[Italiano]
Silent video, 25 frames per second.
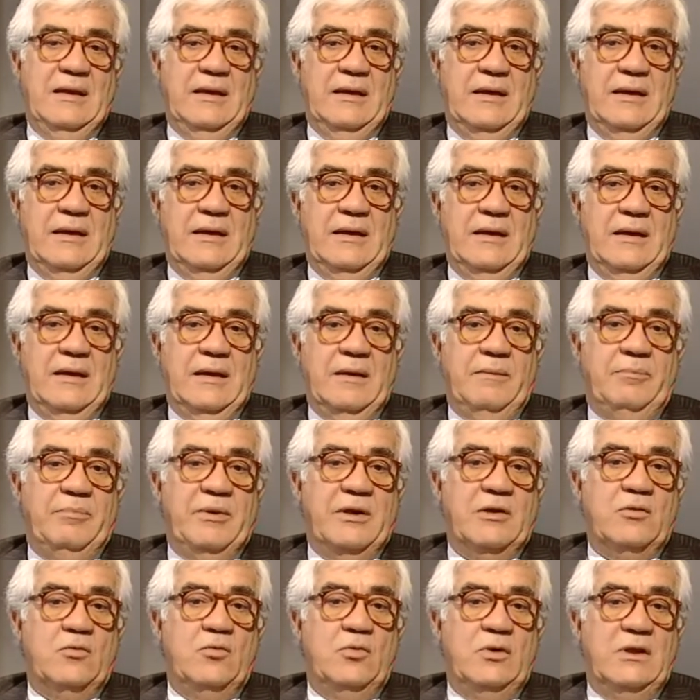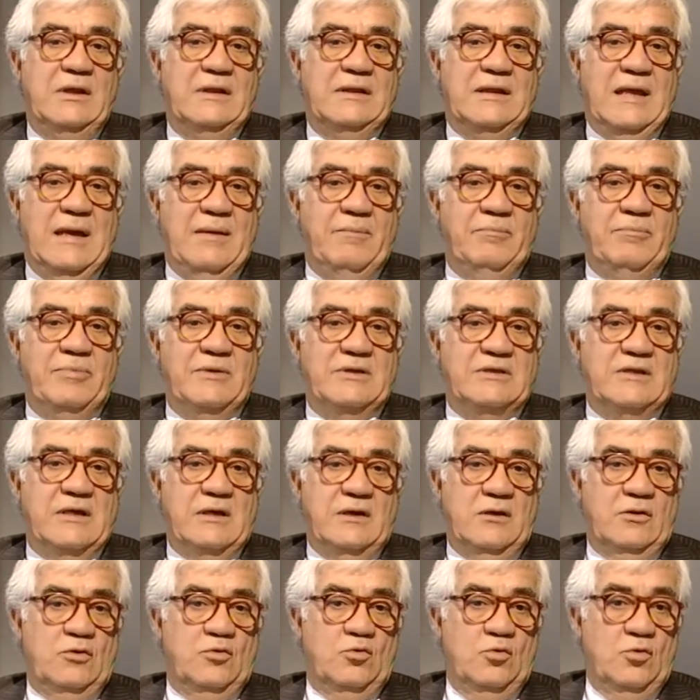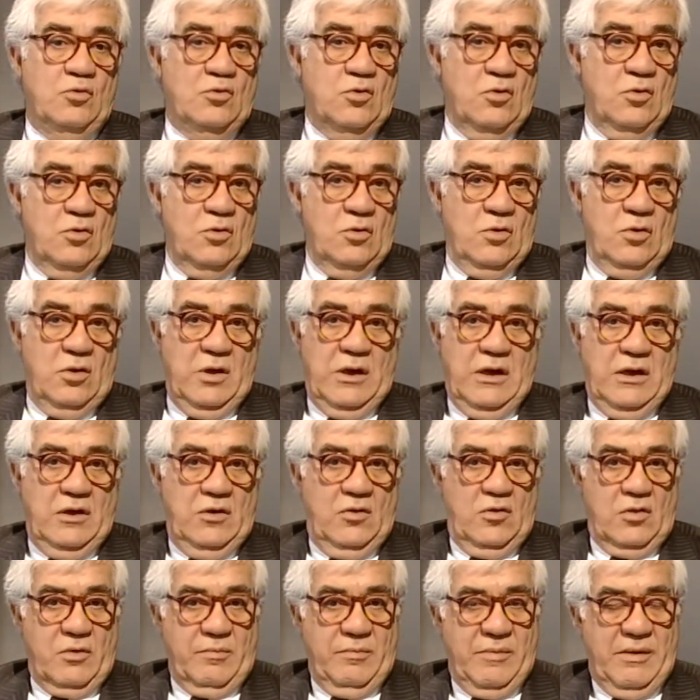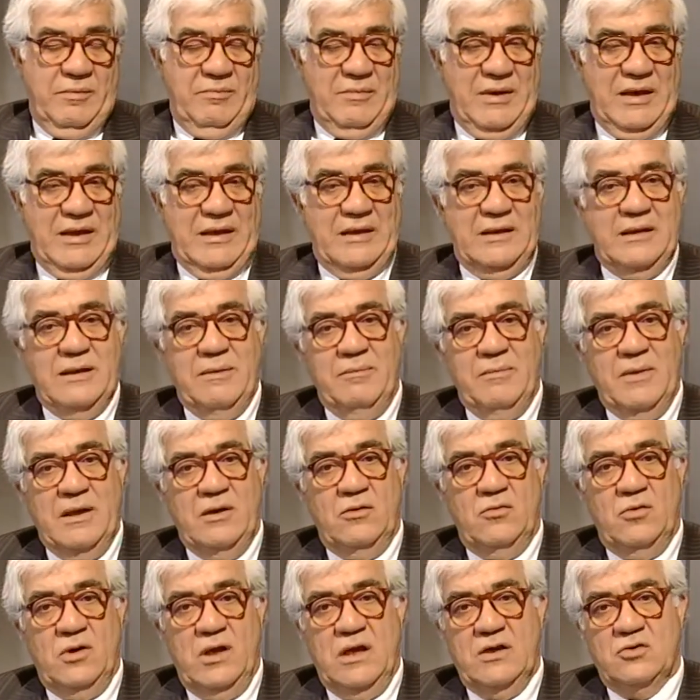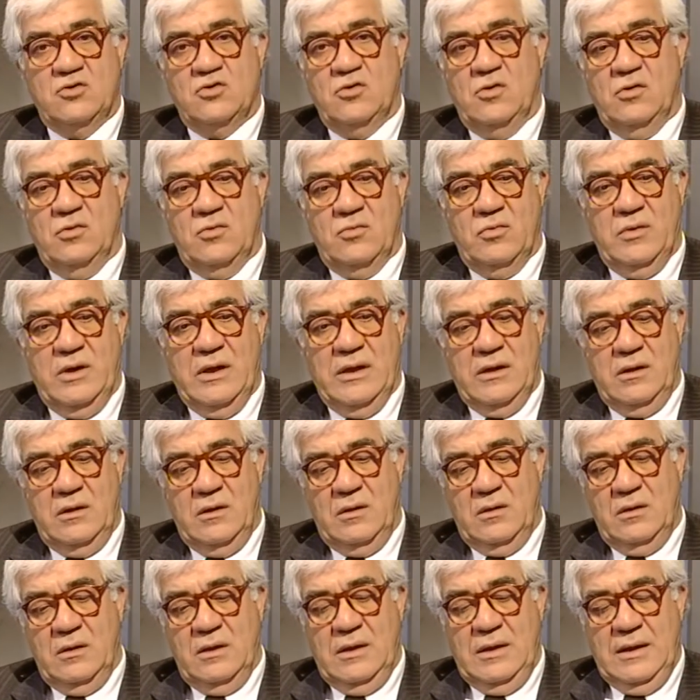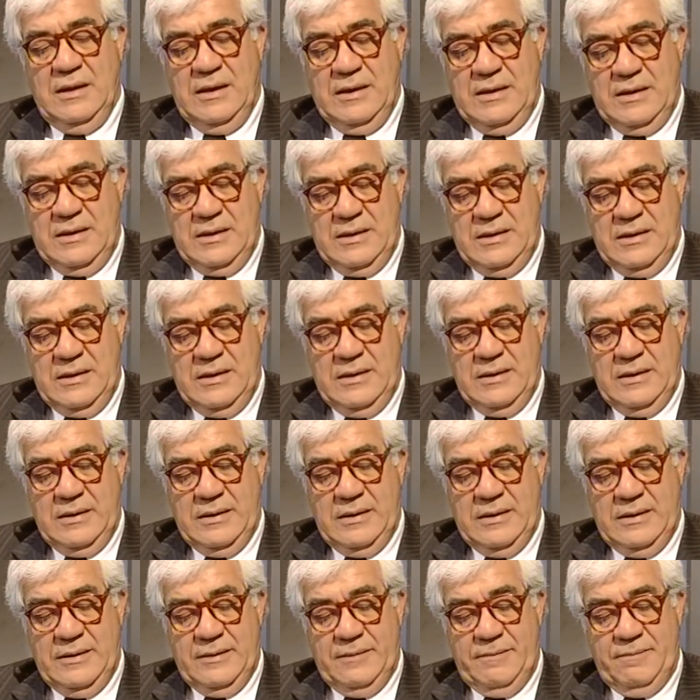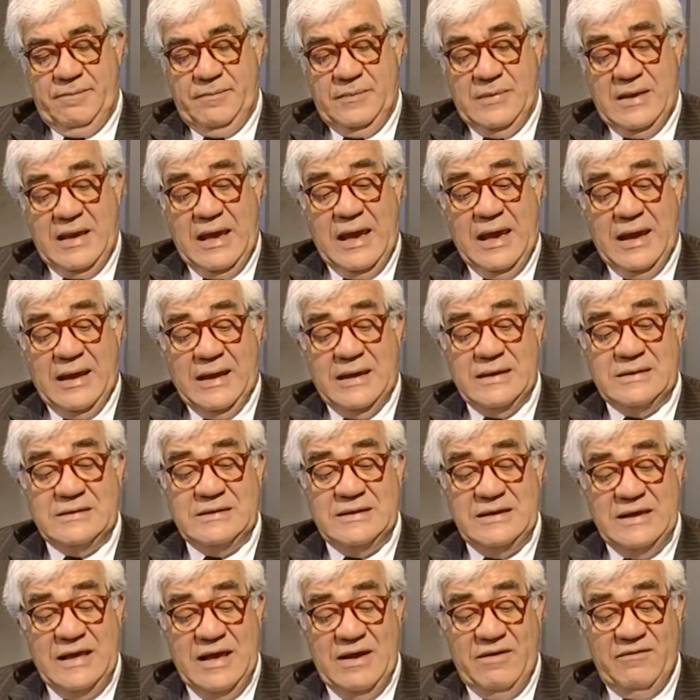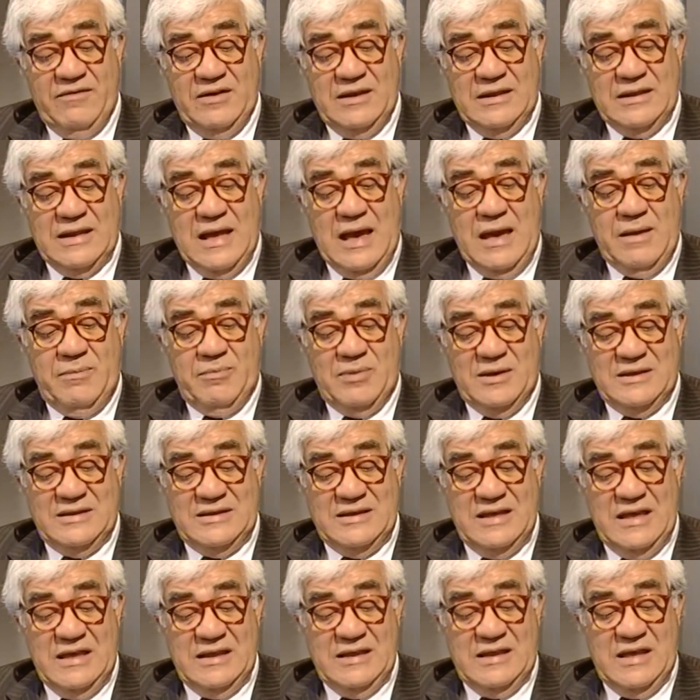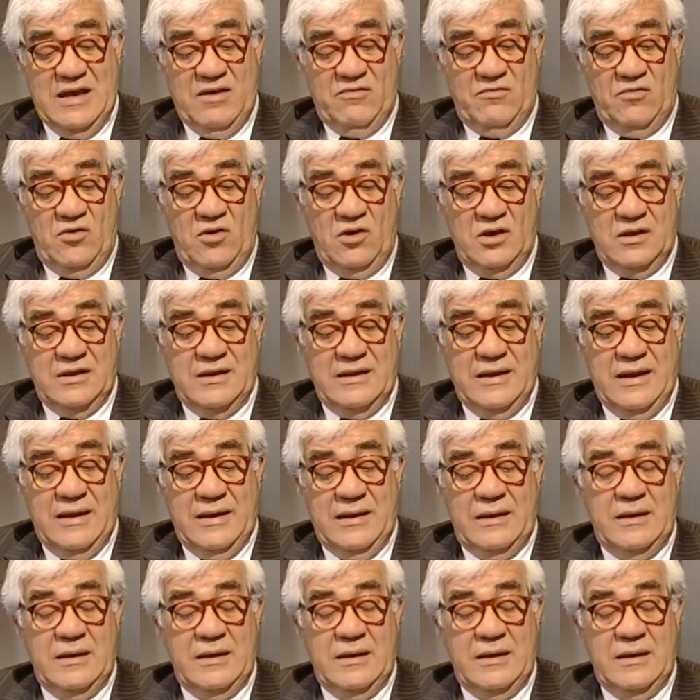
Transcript: eh, per cui i tempi si riducono enormemente, ma non è solo quello. Eh, è che si evita ai pazienti a volte